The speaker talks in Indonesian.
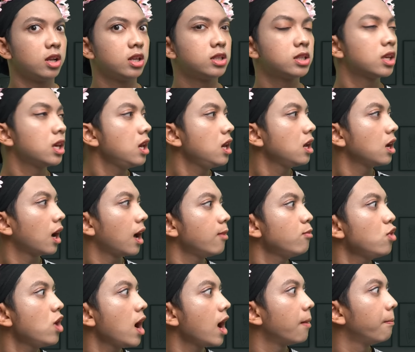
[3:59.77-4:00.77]
Rizky,
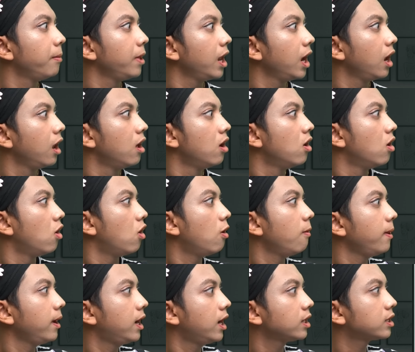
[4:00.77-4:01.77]
kamu hamil.
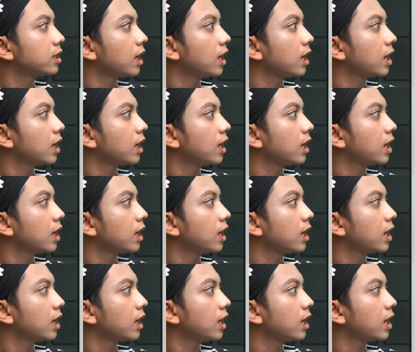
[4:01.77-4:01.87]
Oh my god,